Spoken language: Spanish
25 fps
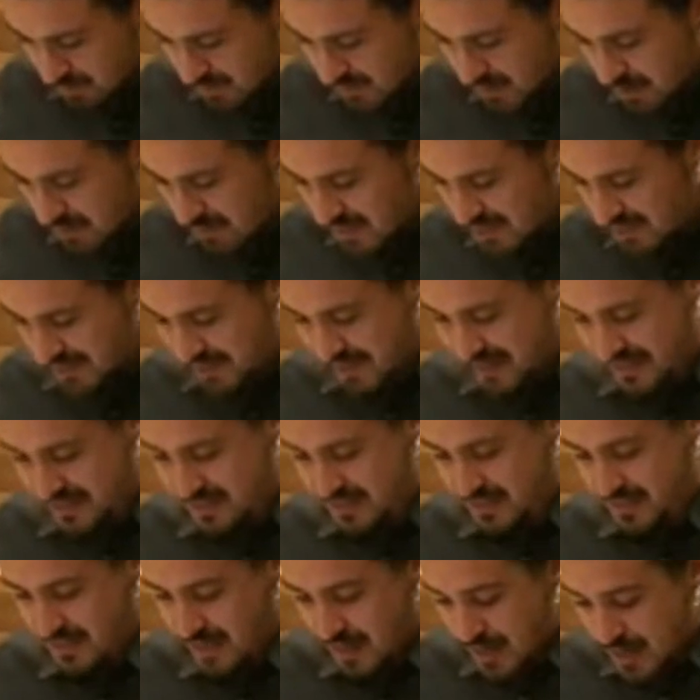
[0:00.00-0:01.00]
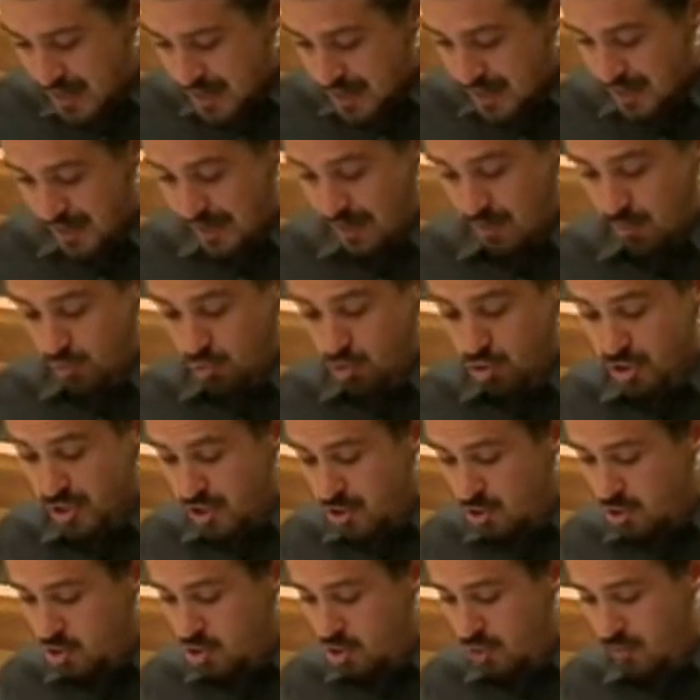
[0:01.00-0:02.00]
mientras eh,
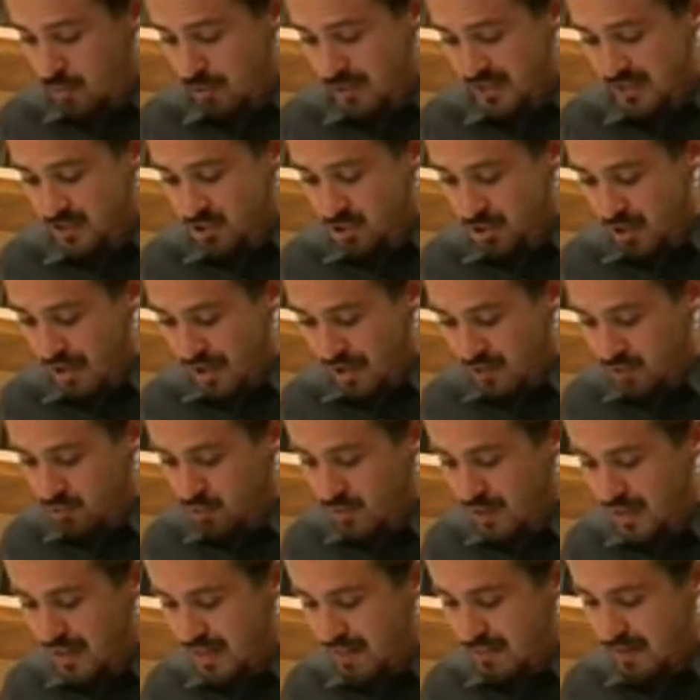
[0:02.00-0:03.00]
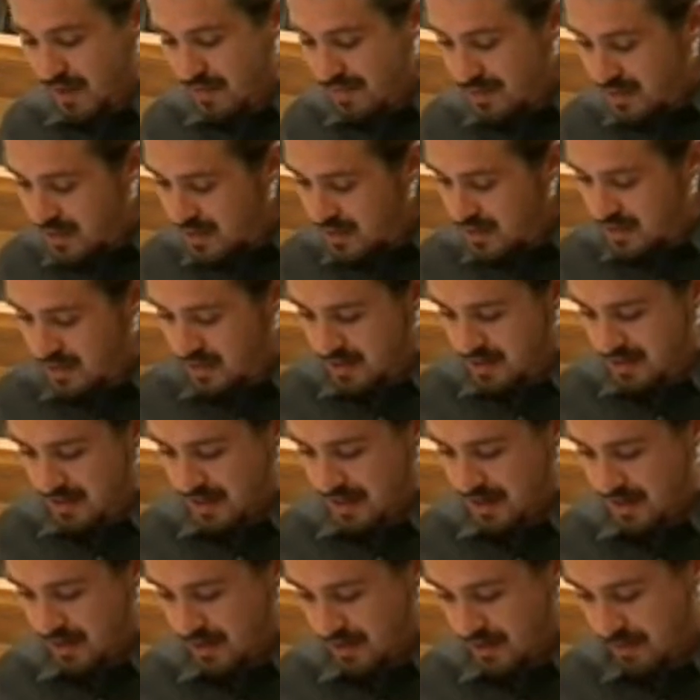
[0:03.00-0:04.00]
museos como el de Historia Natural de Madrid y
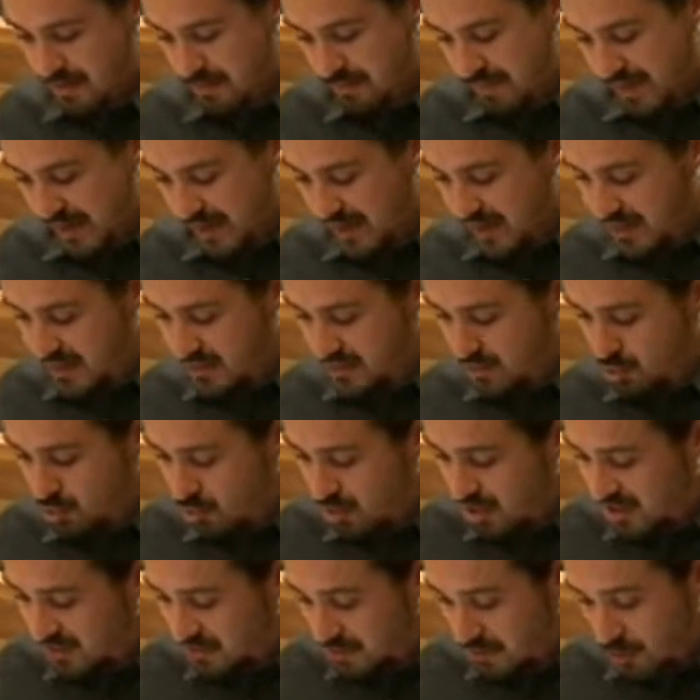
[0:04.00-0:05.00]
de París o el,